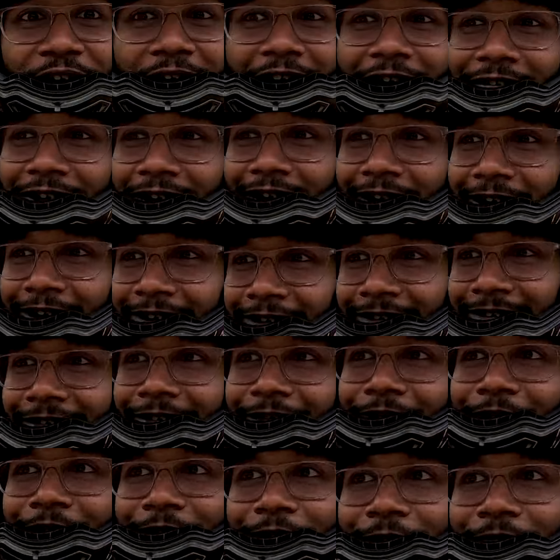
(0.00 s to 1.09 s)
एयर वाला
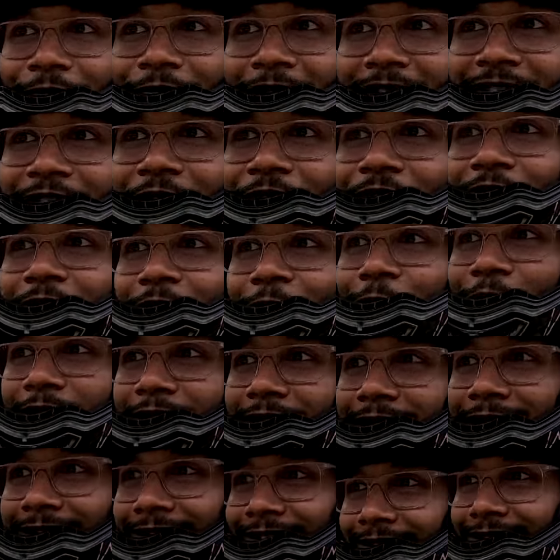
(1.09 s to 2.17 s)
वैसा फील हो रहा